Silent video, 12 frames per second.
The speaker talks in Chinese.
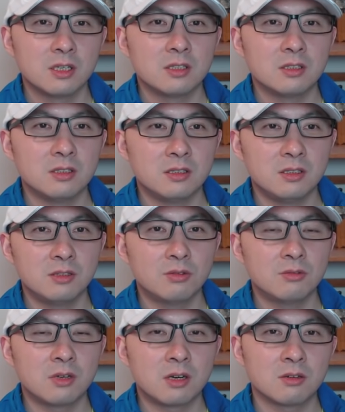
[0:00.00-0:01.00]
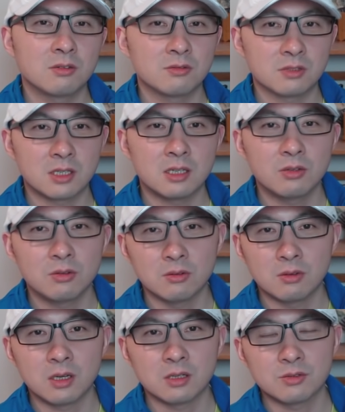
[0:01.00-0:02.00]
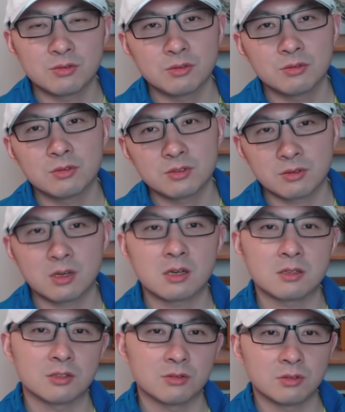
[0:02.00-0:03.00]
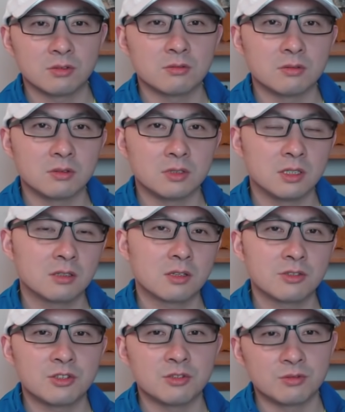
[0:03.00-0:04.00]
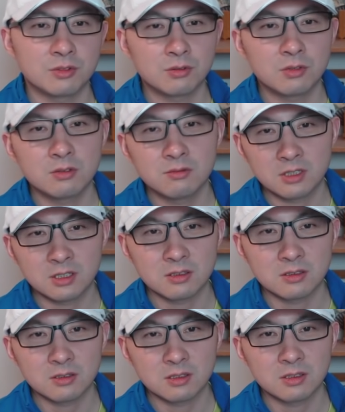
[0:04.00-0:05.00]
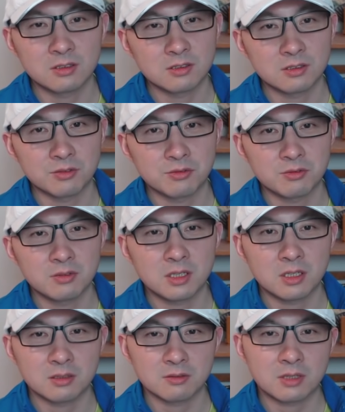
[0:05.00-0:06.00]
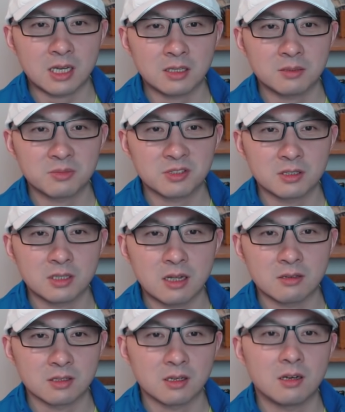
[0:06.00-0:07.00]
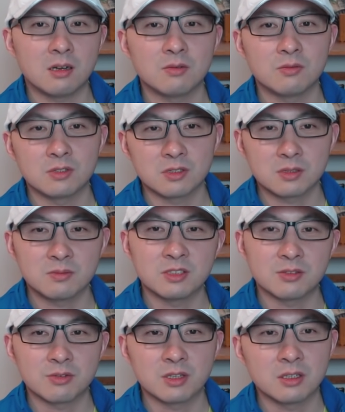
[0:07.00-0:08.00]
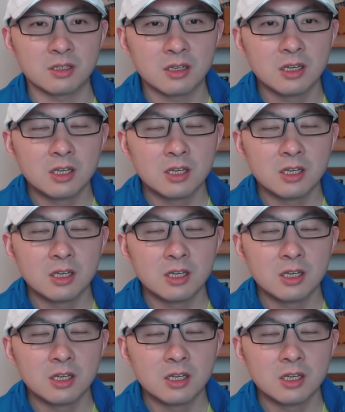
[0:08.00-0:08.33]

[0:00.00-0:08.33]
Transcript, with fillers: 一栋、二栋、三栋啊，你最多就到二十多栋，你要到九十多栋的那个小区，那就大的不成样子了啊！我是这么觉得的。